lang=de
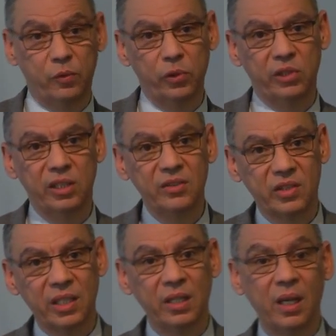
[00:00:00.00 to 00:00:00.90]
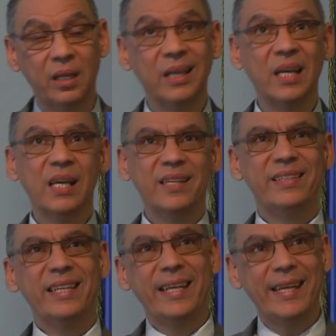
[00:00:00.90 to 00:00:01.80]
Flüchtlingskindern,
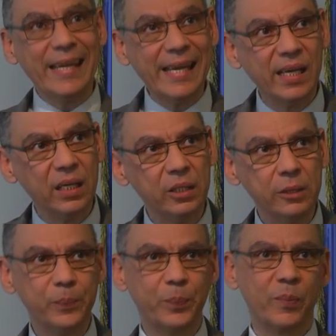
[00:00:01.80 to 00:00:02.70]
die eher